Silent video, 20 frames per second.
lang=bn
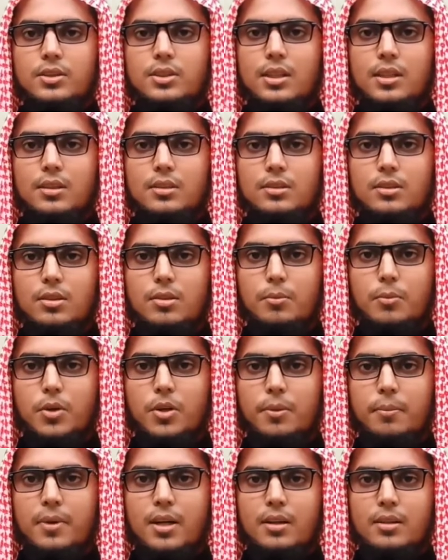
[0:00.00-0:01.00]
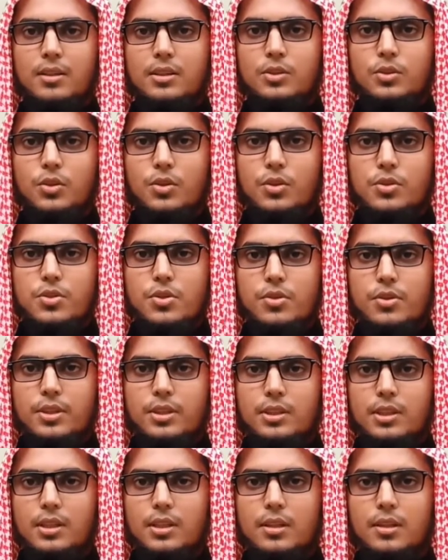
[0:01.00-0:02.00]
অর্থাৎ মহিমান্বিত
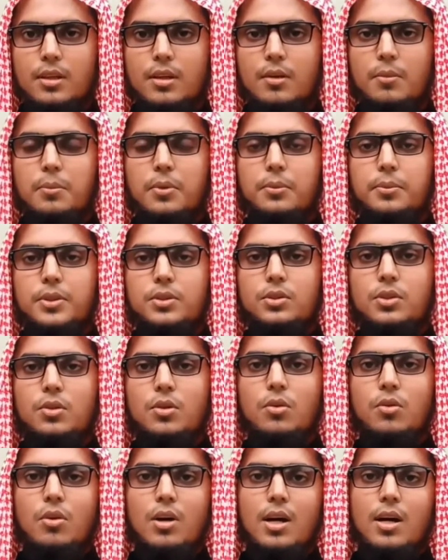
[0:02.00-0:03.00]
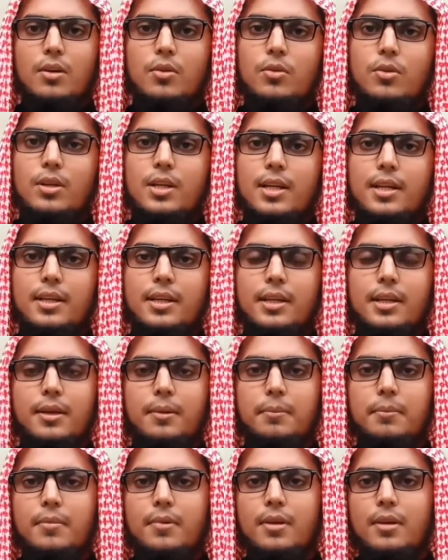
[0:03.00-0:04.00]
রজনীতে পবিত্র কোরআনুল
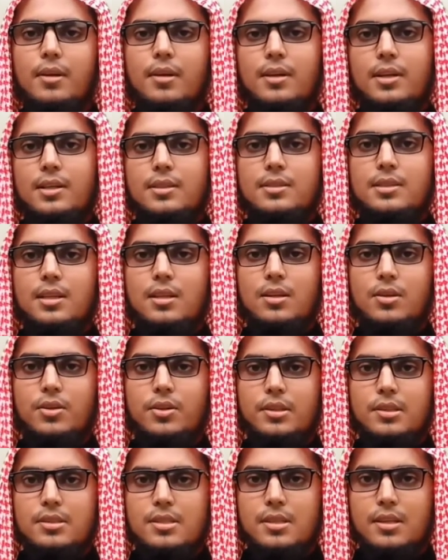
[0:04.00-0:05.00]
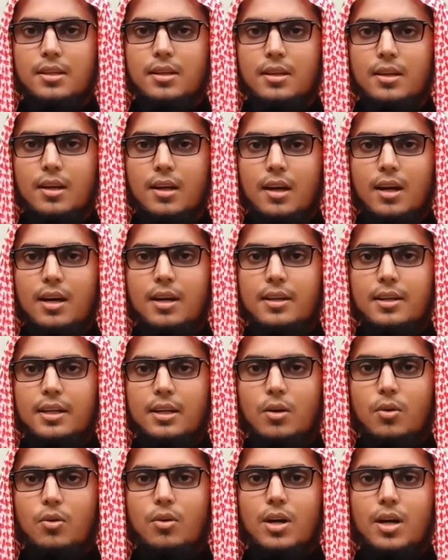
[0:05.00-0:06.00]
করিম নাজিল হয়েছে আর
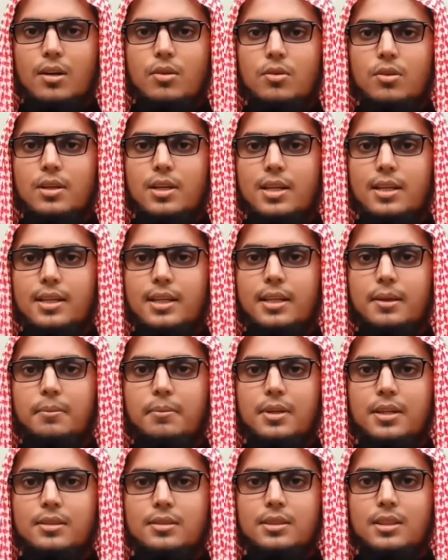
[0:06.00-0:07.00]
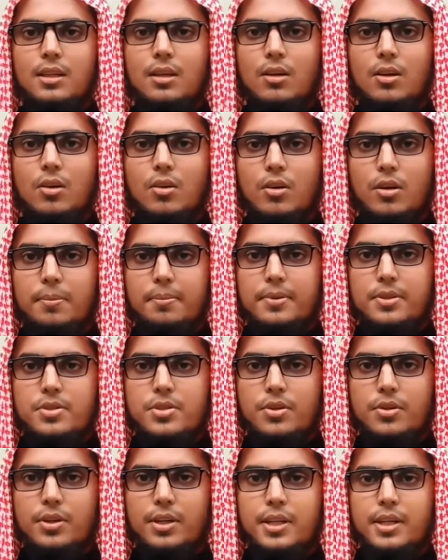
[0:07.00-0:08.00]
এই কোরআনুল করিম নাজিল হওয়ার
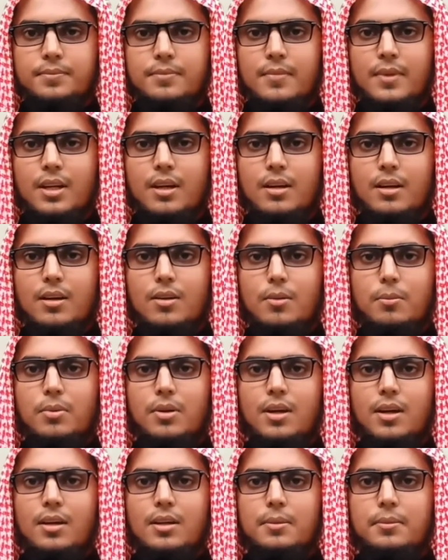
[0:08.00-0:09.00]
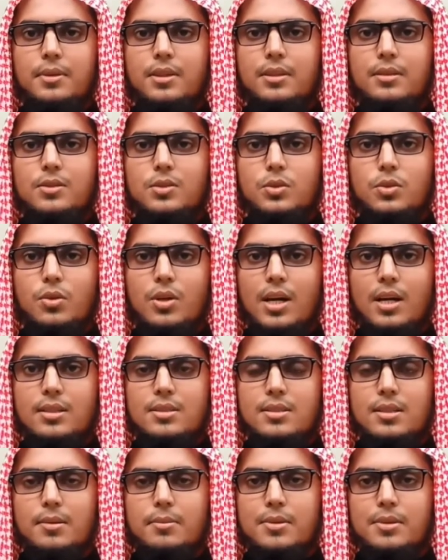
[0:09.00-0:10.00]
পেছনে আল্লাহ রবুল্লা আলমিন সুরা
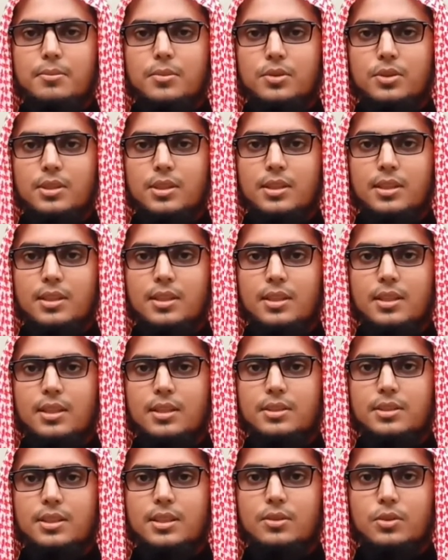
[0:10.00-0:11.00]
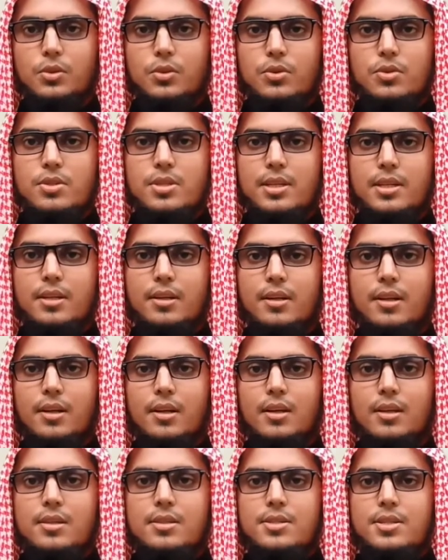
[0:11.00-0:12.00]
আহজাবের মধ্যে ইরশাদ করছেন
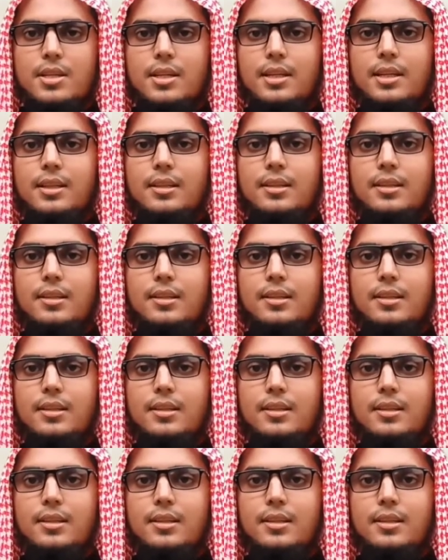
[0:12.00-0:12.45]
যে